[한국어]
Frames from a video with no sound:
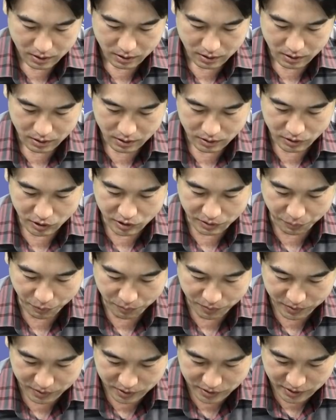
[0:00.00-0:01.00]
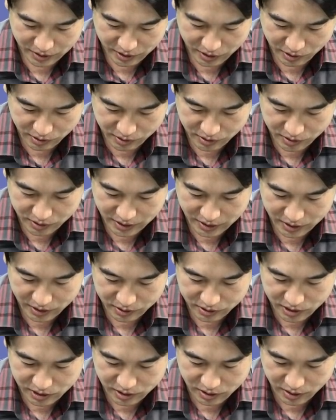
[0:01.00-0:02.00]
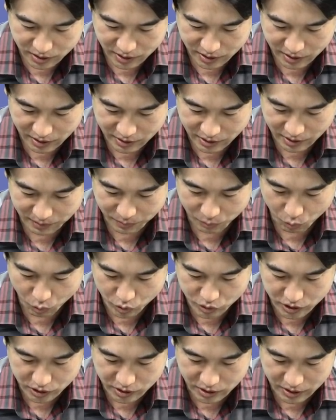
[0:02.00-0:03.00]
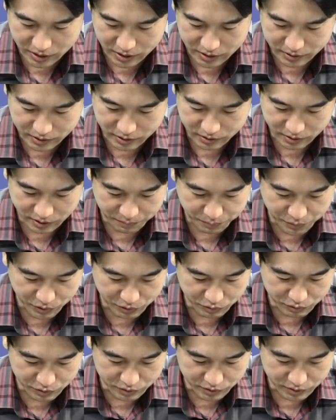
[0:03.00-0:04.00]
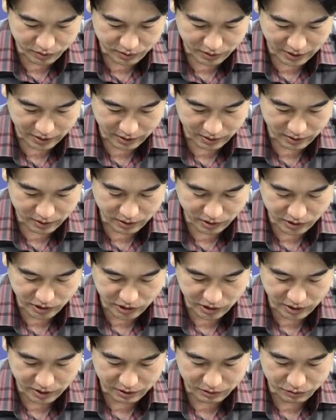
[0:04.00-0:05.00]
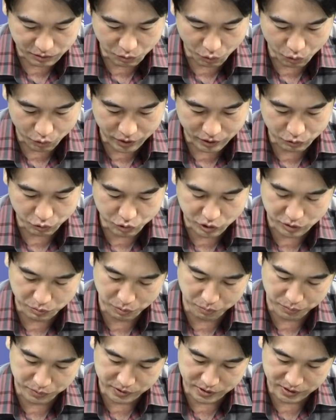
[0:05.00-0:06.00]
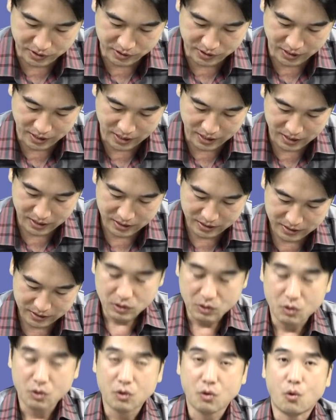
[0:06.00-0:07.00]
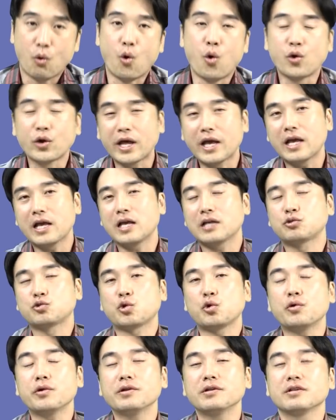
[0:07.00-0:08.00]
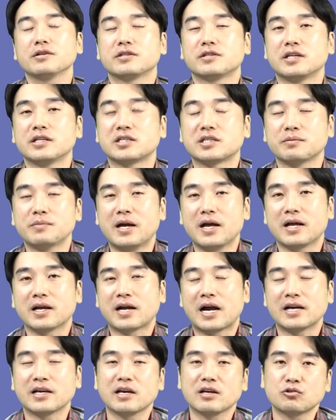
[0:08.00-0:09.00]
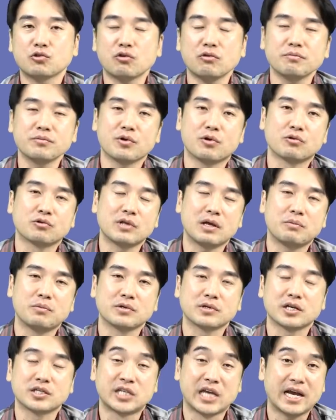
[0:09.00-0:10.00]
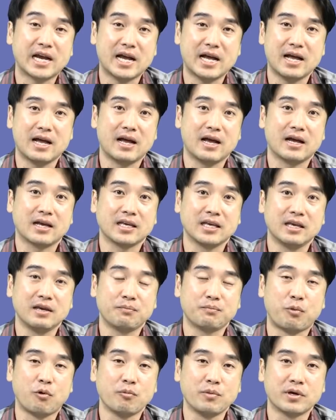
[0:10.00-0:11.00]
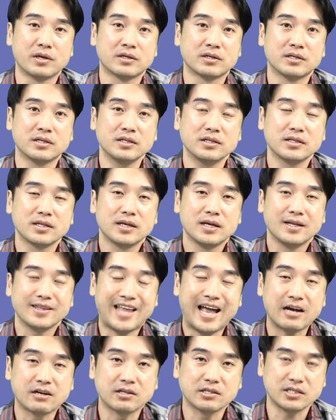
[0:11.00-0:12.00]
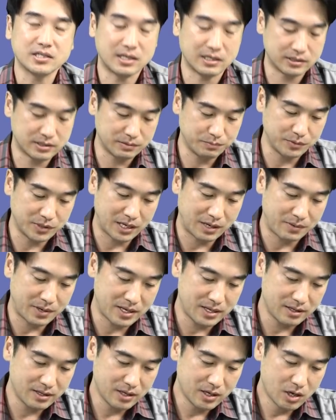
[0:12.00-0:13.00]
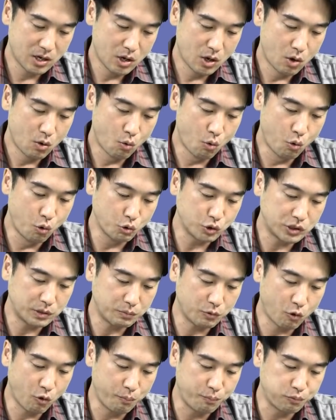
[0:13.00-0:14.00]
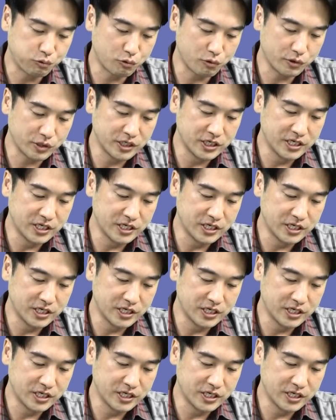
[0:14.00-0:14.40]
어, 여기 보면은 이제 현재 실거래가 대비 공시가격의 비율은 현실화율은 올해 65%다. 올해 초는 그랬지만 가격이 조금 더 오르다 보니까 제가 이 보면은 다 그렇진 않습니다만 55%